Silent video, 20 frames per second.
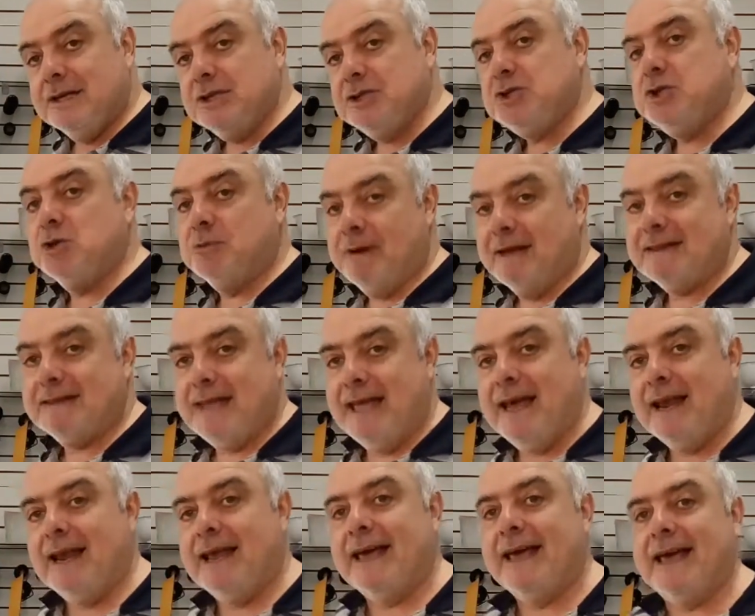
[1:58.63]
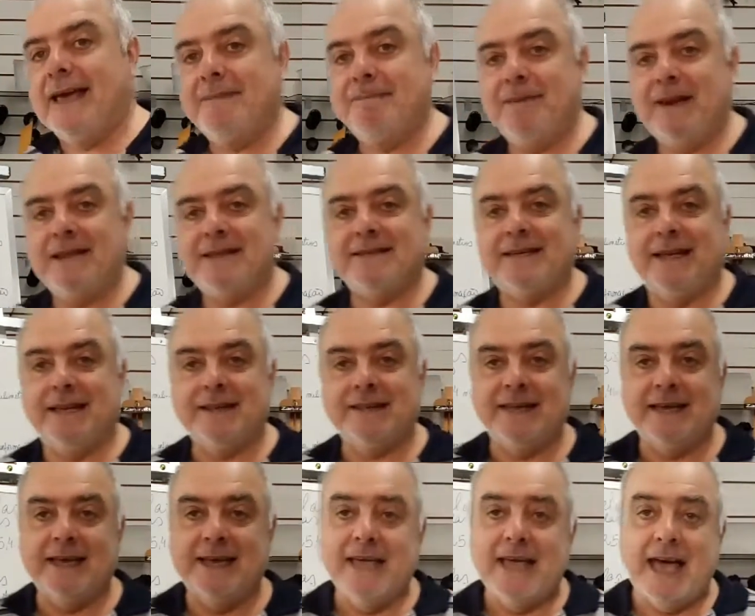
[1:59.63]
de uma tela
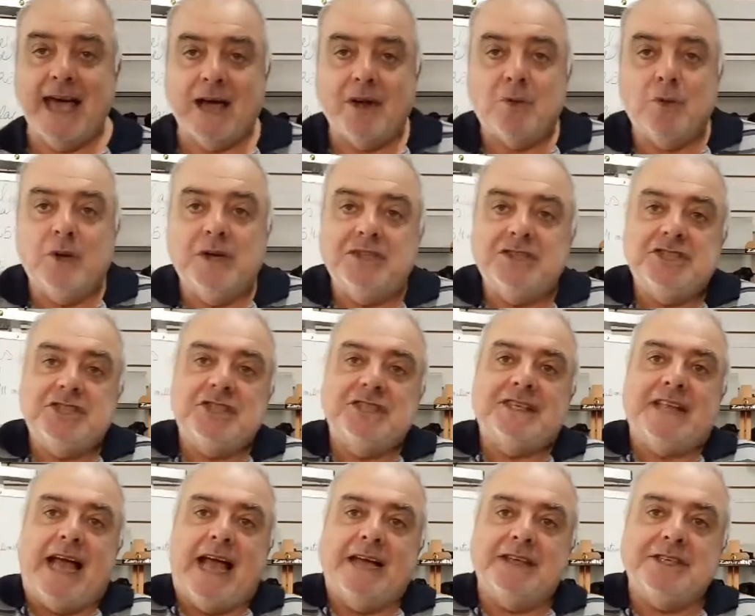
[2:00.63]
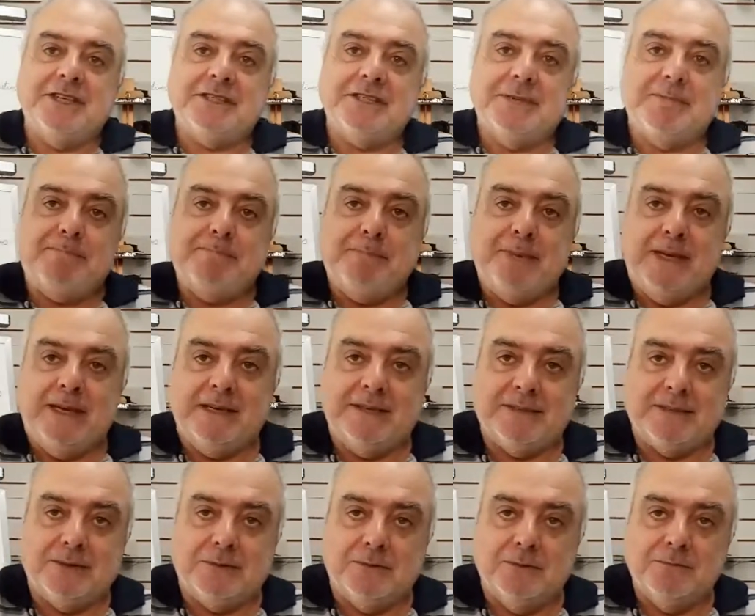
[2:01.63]
representa a quantidade de pixel